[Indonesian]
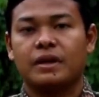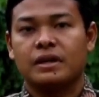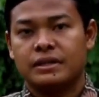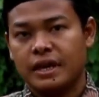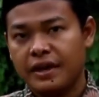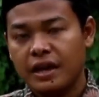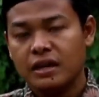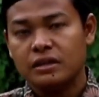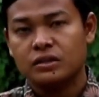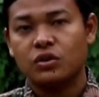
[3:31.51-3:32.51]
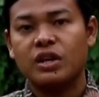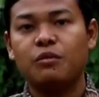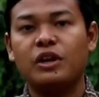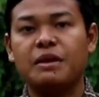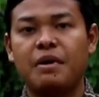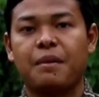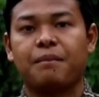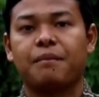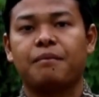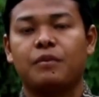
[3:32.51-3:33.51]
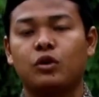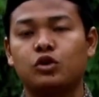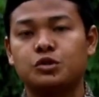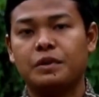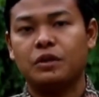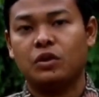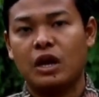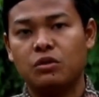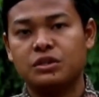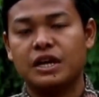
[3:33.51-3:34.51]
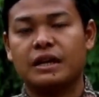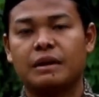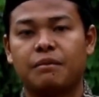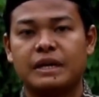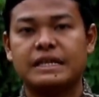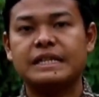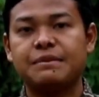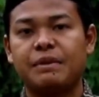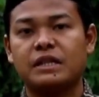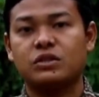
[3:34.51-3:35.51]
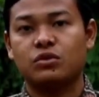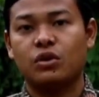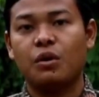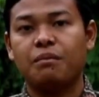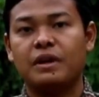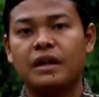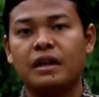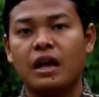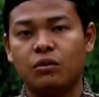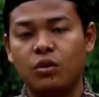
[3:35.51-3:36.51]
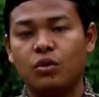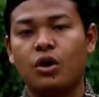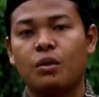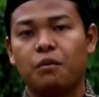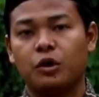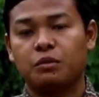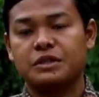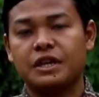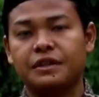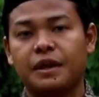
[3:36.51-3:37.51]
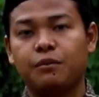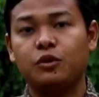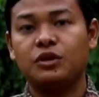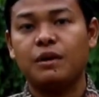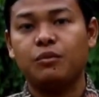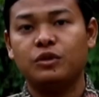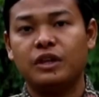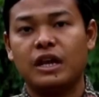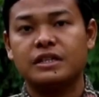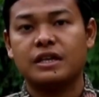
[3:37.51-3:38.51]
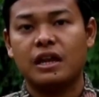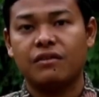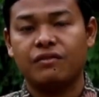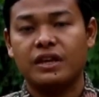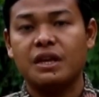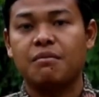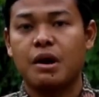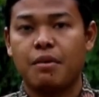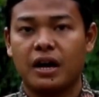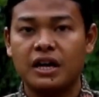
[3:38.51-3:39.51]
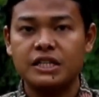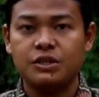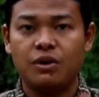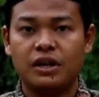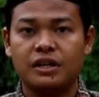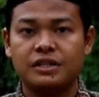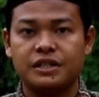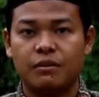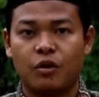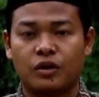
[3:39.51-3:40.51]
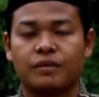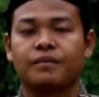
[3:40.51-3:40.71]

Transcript: Saya Sohibul Imam, pengurus metode Auzan, belajar cepat, sorop, dan nahwu, Pondok Pesantren Putra Putri Asalafi, Babakan Ciwaringin Cirebon.